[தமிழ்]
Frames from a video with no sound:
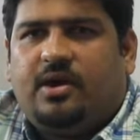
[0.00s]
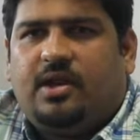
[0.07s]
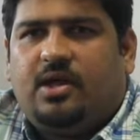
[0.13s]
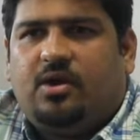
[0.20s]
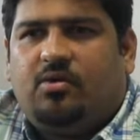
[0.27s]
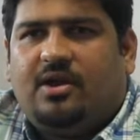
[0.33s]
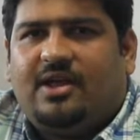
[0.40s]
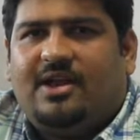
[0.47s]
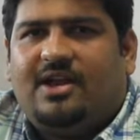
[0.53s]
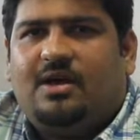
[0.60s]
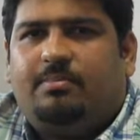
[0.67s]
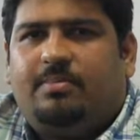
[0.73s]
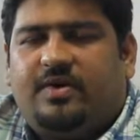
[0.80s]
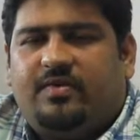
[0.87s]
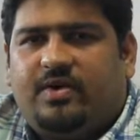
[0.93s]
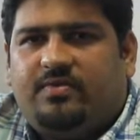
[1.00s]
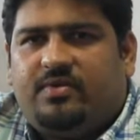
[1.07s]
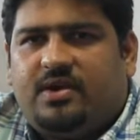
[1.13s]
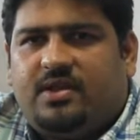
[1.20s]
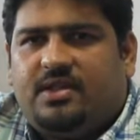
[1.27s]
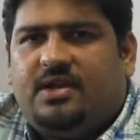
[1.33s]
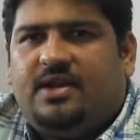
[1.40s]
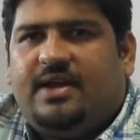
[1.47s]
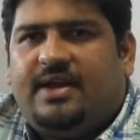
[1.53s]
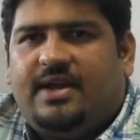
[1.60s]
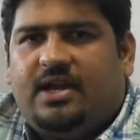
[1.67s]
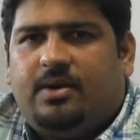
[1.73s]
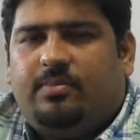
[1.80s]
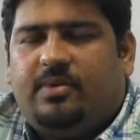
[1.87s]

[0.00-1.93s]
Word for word: பண்ணி அவங்களுக்கு என்ன பவர் வருது டைலைட்